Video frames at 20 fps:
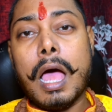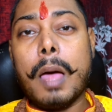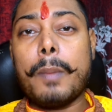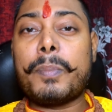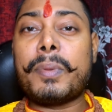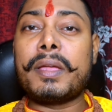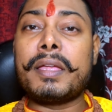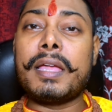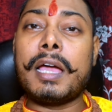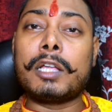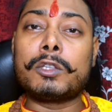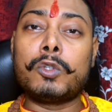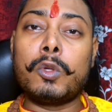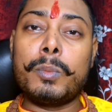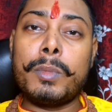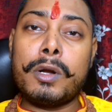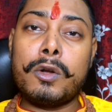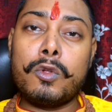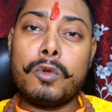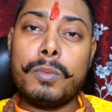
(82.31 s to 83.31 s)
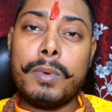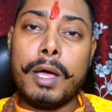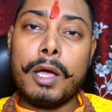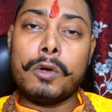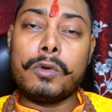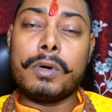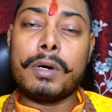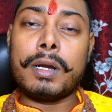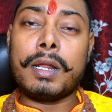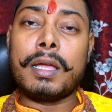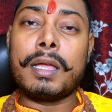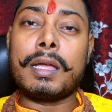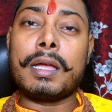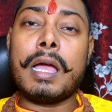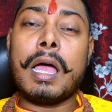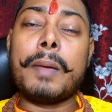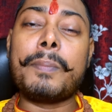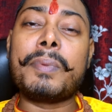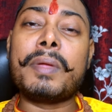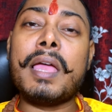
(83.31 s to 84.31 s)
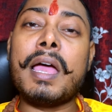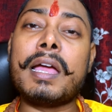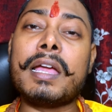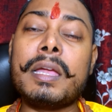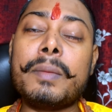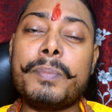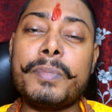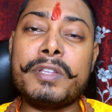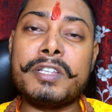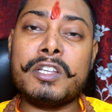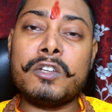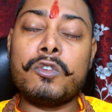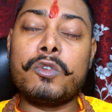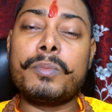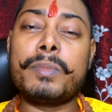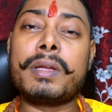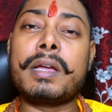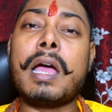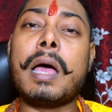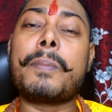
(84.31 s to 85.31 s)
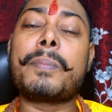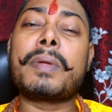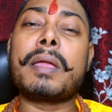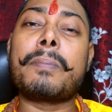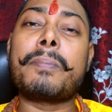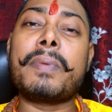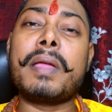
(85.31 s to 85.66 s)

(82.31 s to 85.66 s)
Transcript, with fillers: आपके यादों में डूबा हुआ रहेगा आपके आगे पीछे घूमेगा आपके